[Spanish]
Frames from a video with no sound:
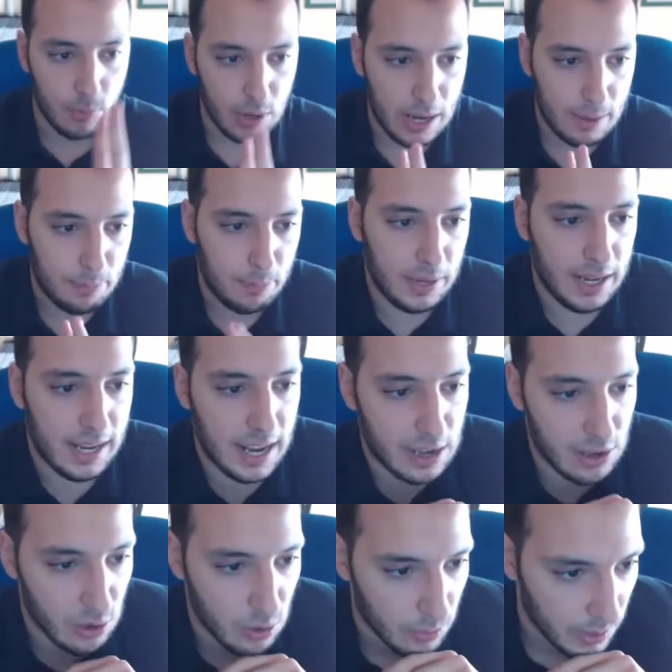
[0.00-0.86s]
Voy a
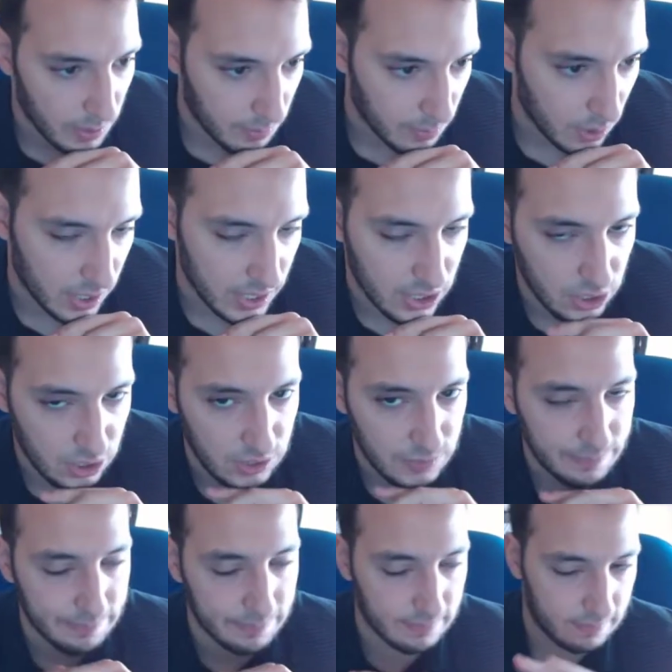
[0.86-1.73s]
explicarlo bien, porque
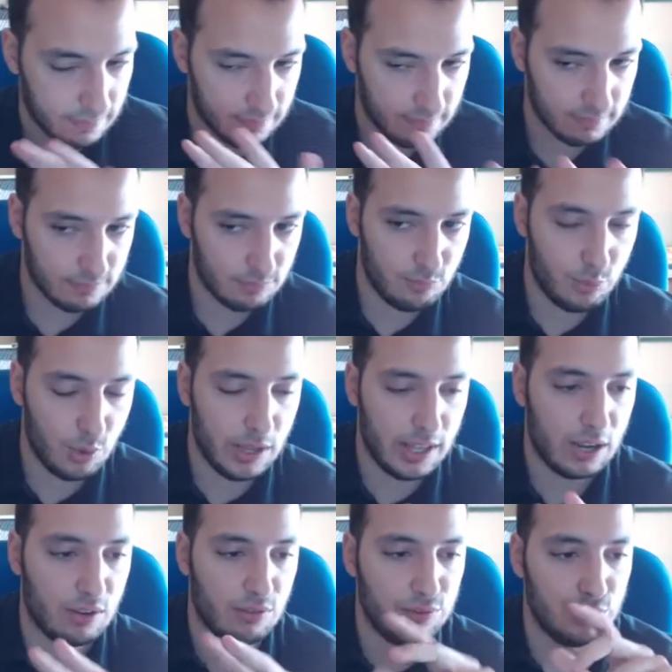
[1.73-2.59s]
esto
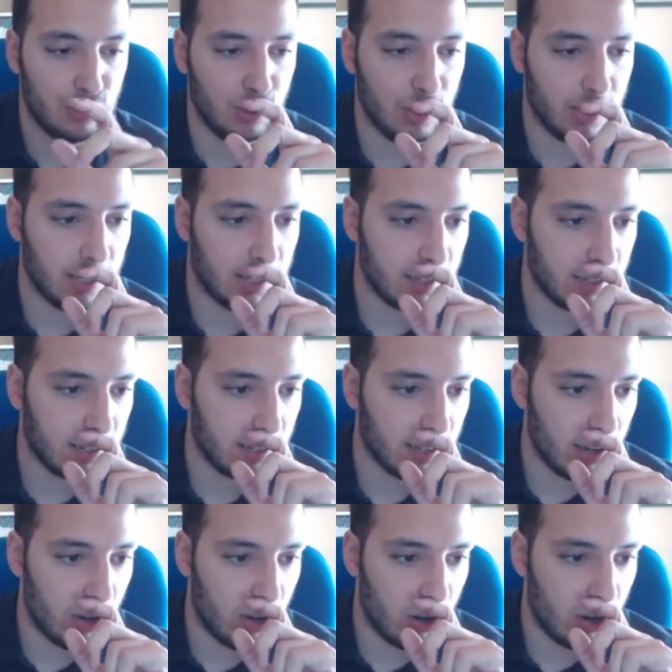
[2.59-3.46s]
puede confundir.
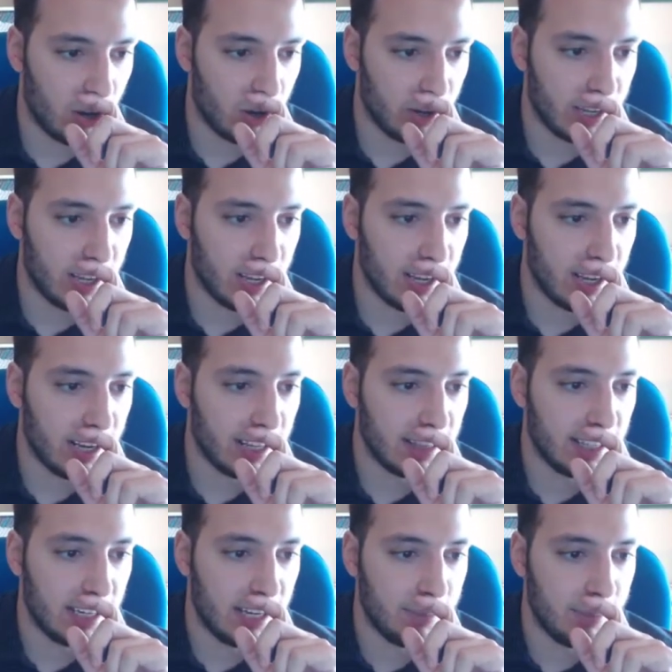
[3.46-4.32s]
Origen
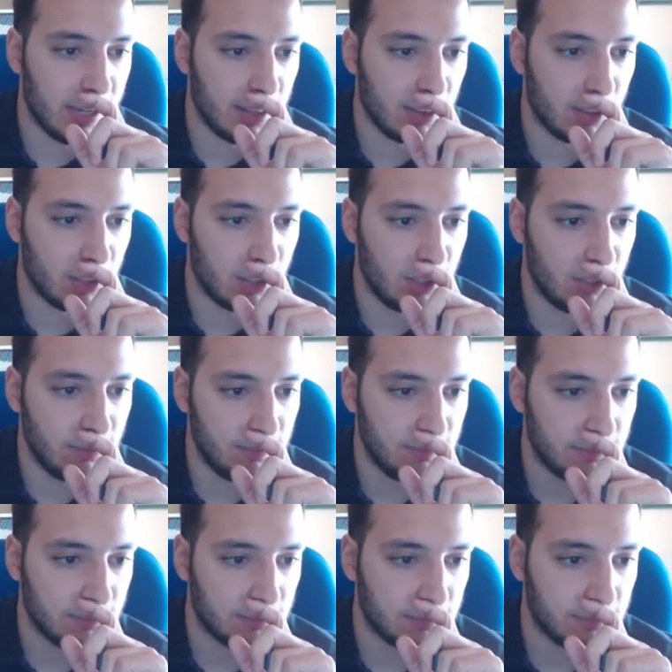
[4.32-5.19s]

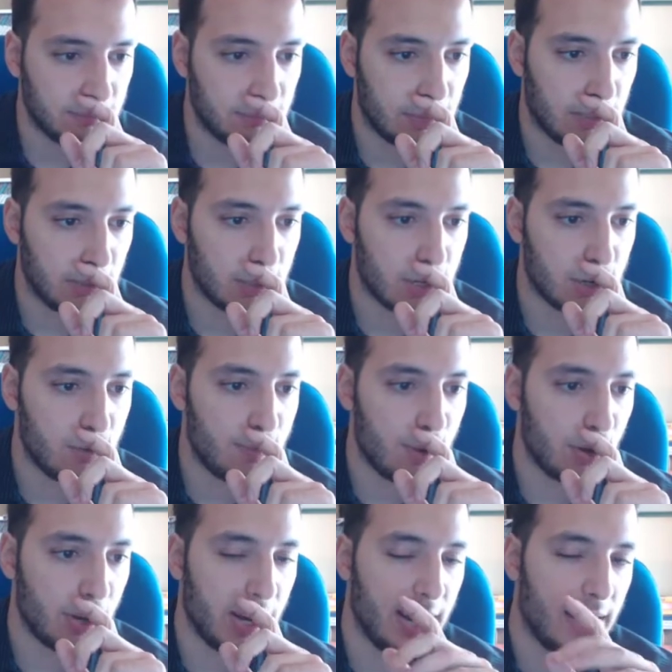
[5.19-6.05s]
getElemento, vamos a
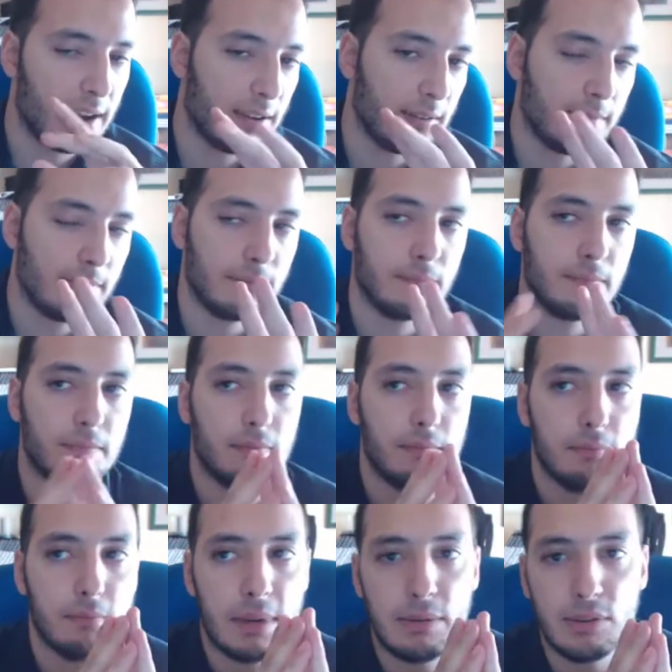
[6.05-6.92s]
suponer
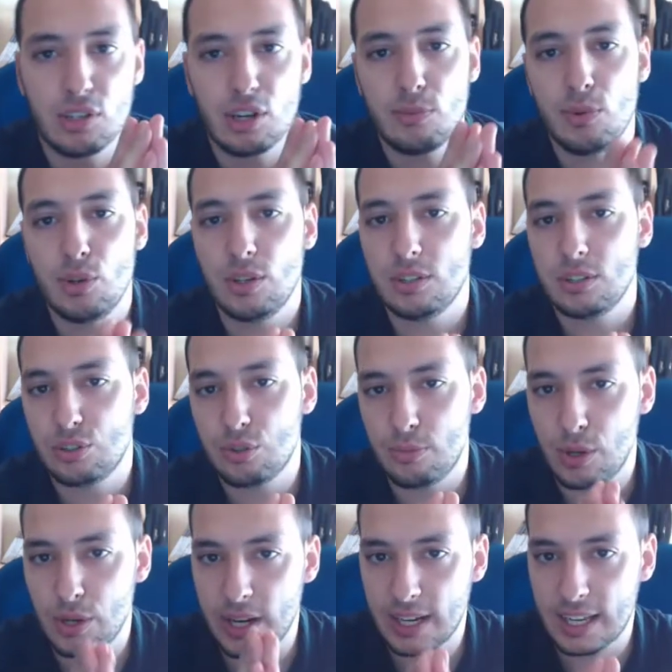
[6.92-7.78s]
vamos a
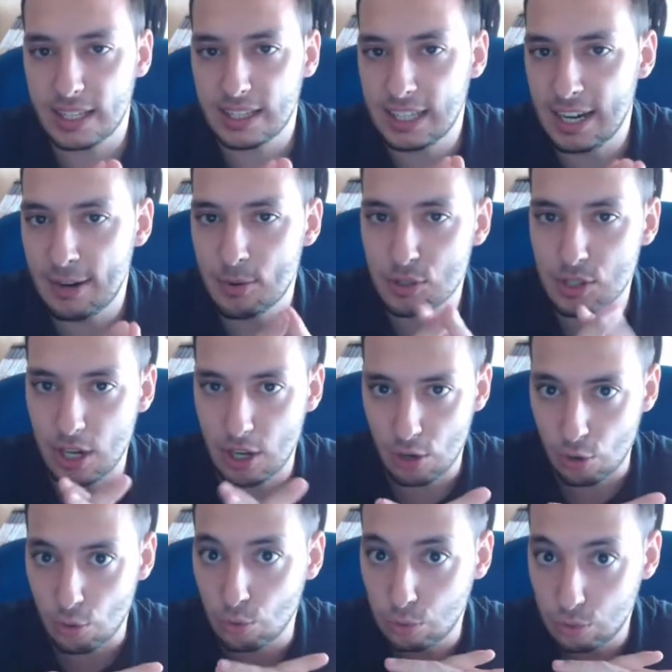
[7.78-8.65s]
suponer que tenemos
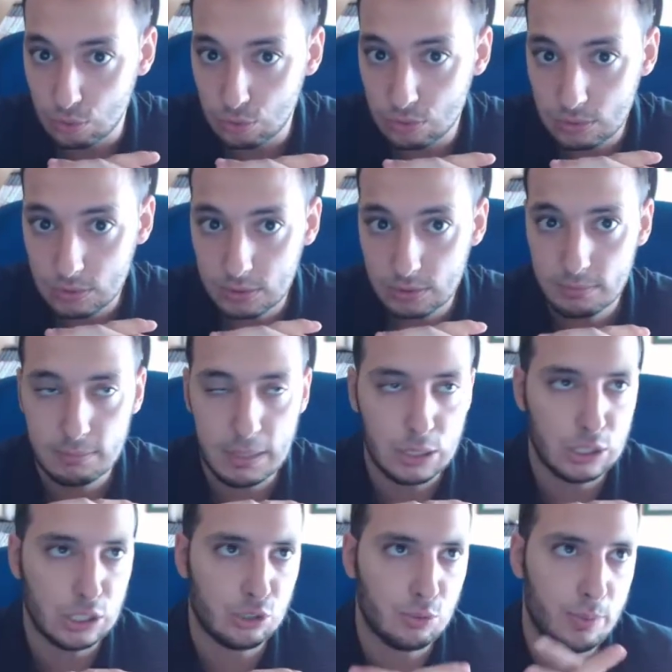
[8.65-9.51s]
el root.
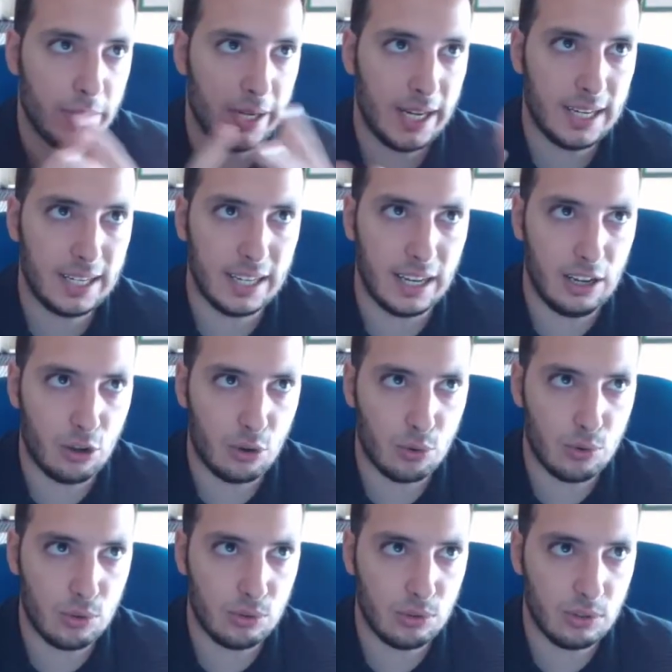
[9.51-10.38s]
Vamos a suponer que el
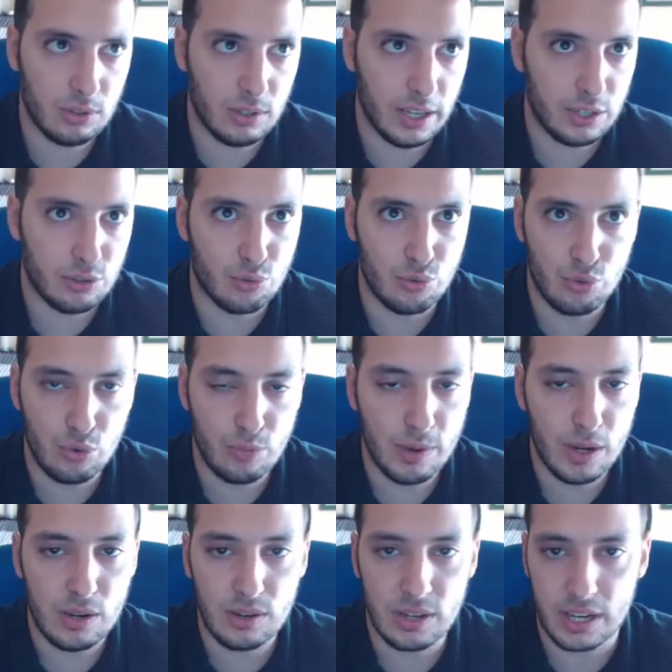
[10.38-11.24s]
root es un
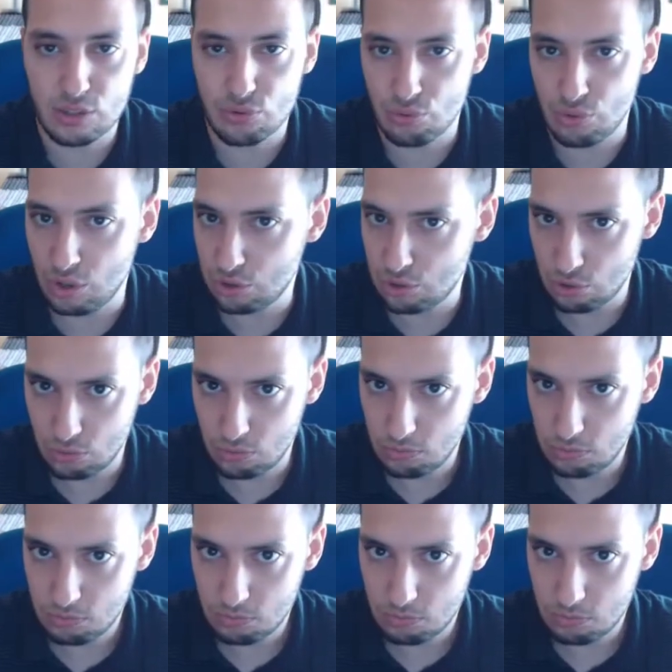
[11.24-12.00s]
número que es un 8.